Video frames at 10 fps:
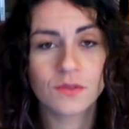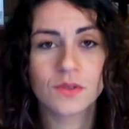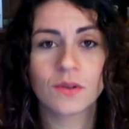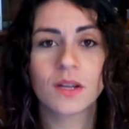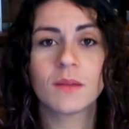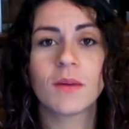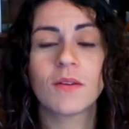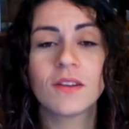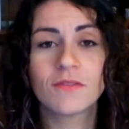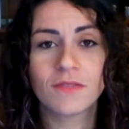O seu
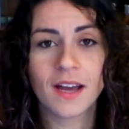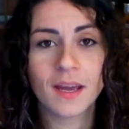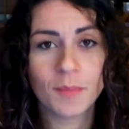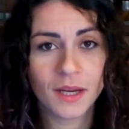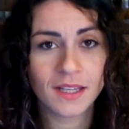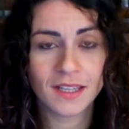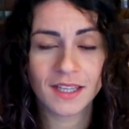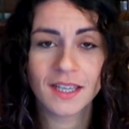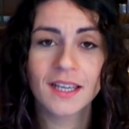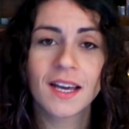animal ele vai
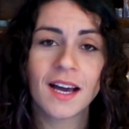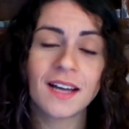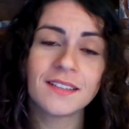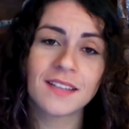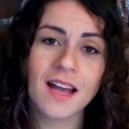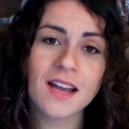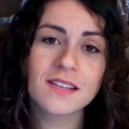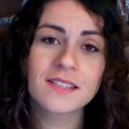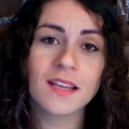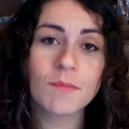aprender a
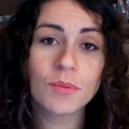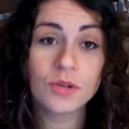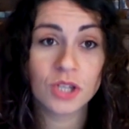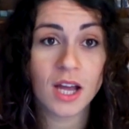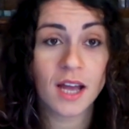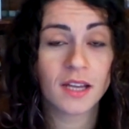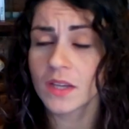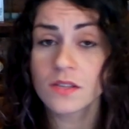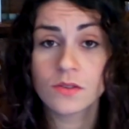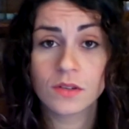andar sem puxar.
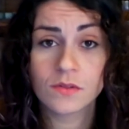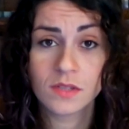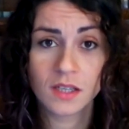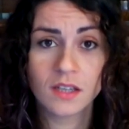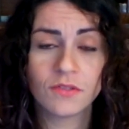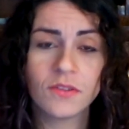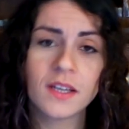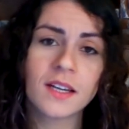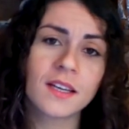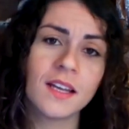Isso não
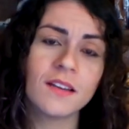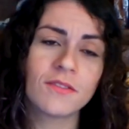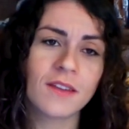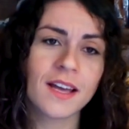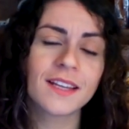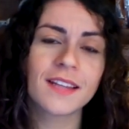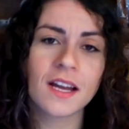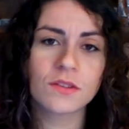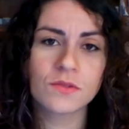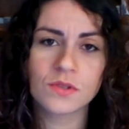significa que ele vai
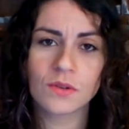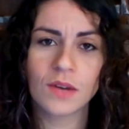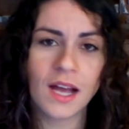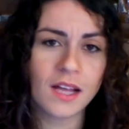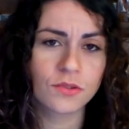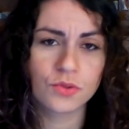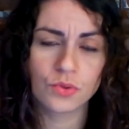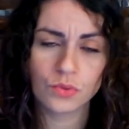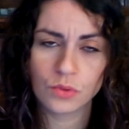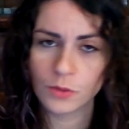andar do seu lado,
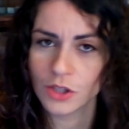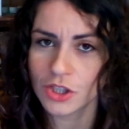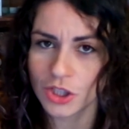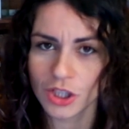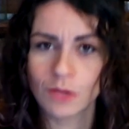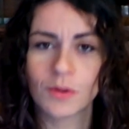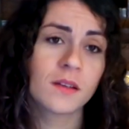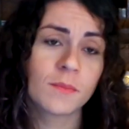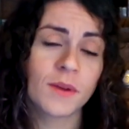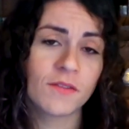junto, bonitinho.
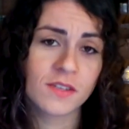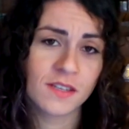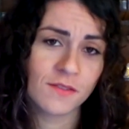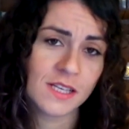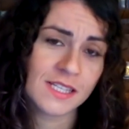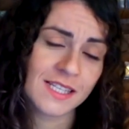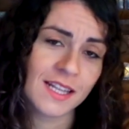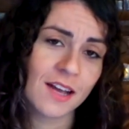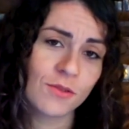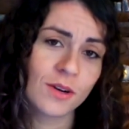Para você
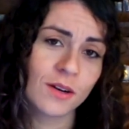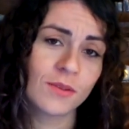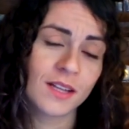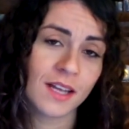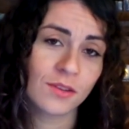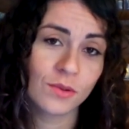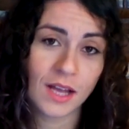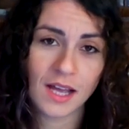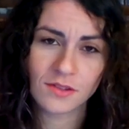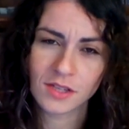ensinar o cão a andar do
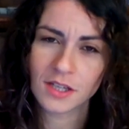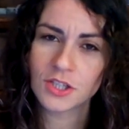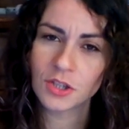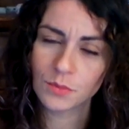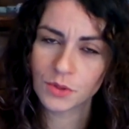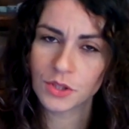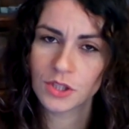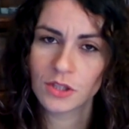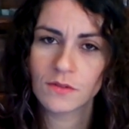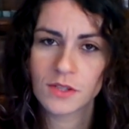lado certinho,
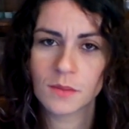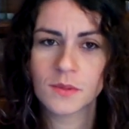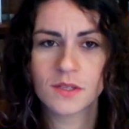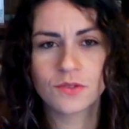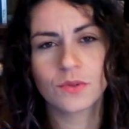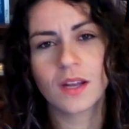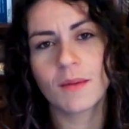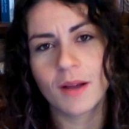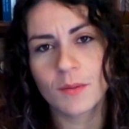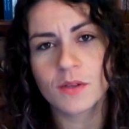bonitinho, você precisa de um
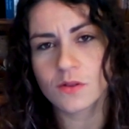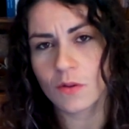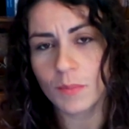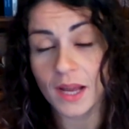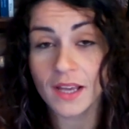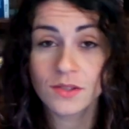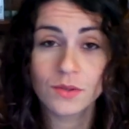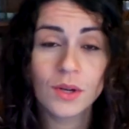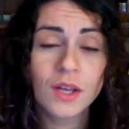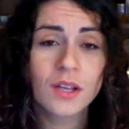trabalho mais
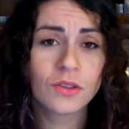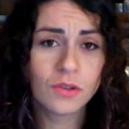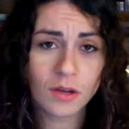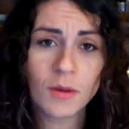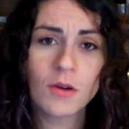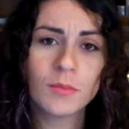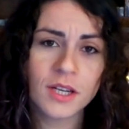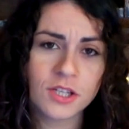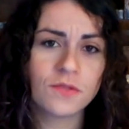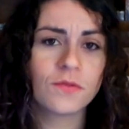complexo,
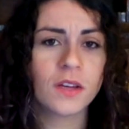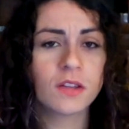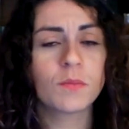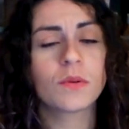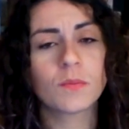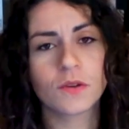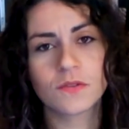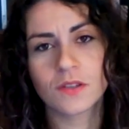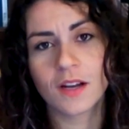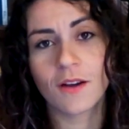normalmente feito por um
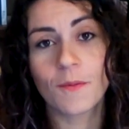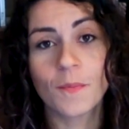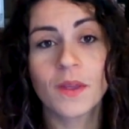profissional.